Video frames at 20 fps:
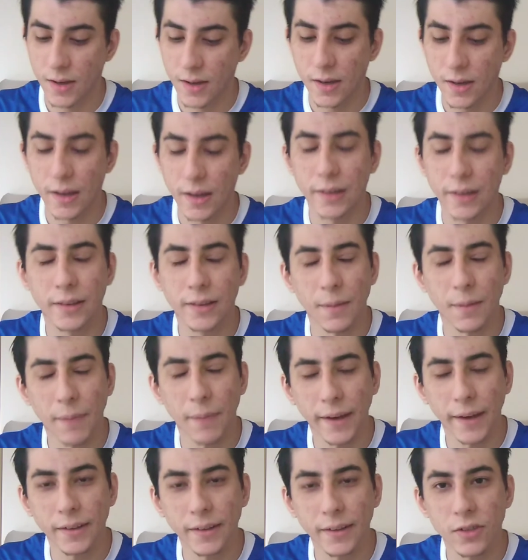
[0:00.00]
Ele
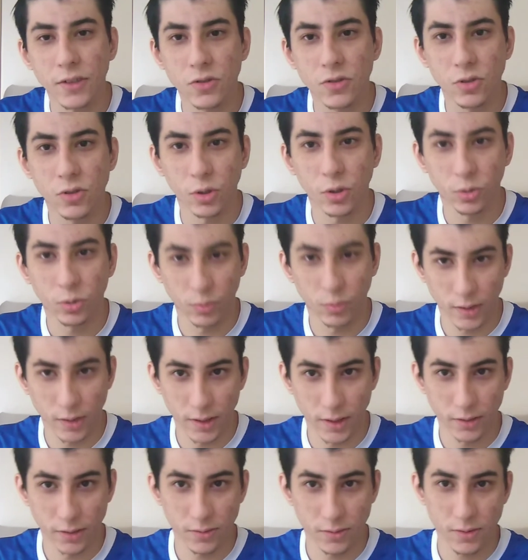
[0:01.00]
também tem 18
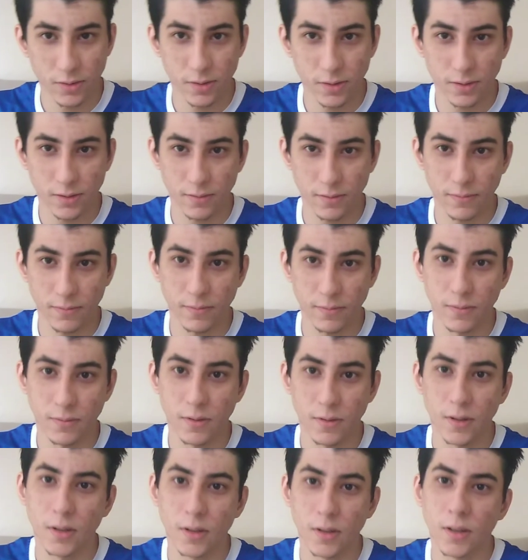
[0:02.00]
anos
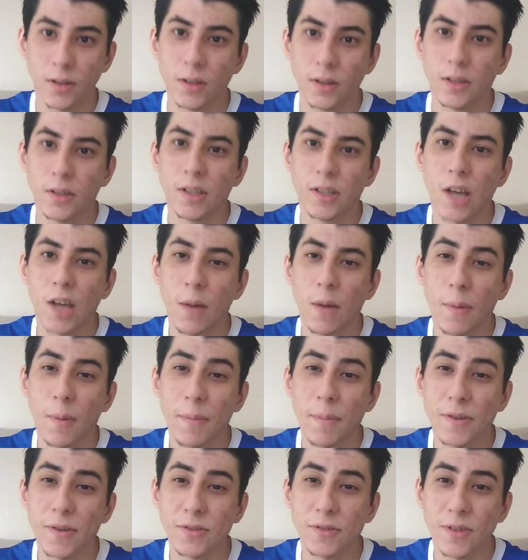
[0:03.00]
e é uma
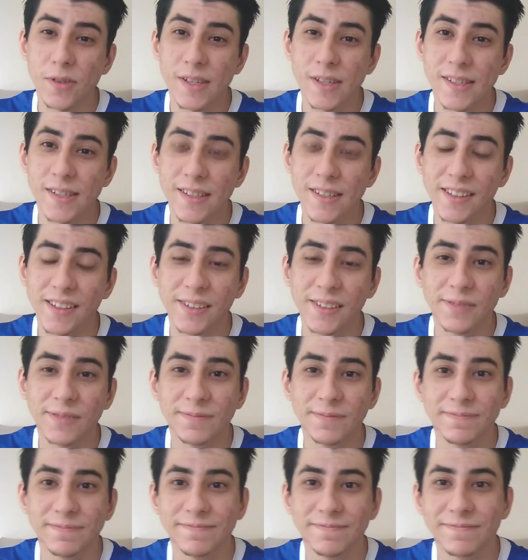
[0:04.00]
pessoa assim,
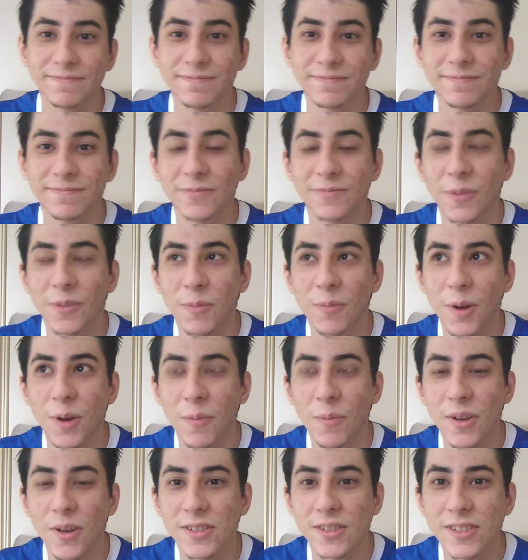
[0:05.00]
como que eu
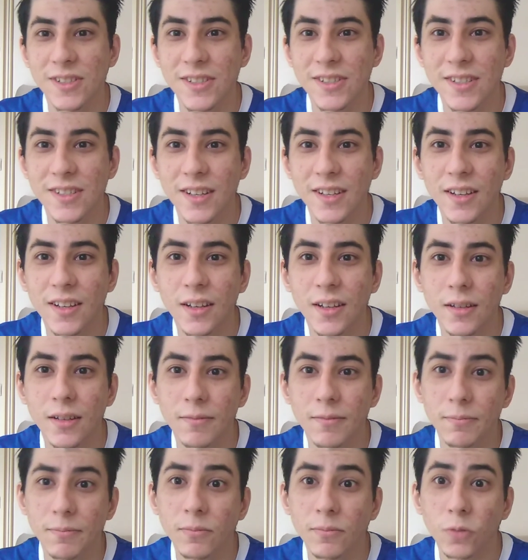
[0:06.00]
posso dizer?
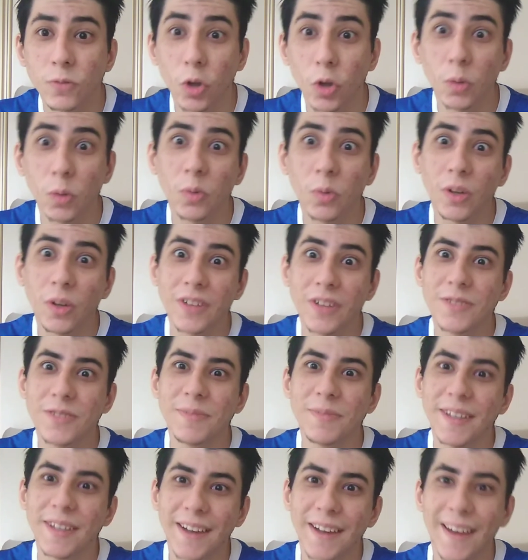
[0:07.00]
Todo mundo
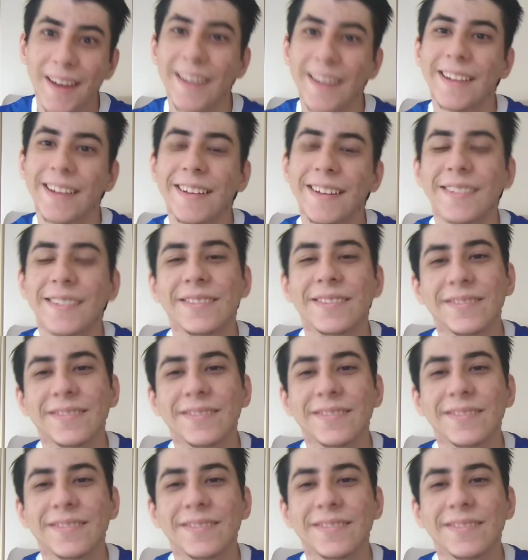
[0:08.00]
admira ele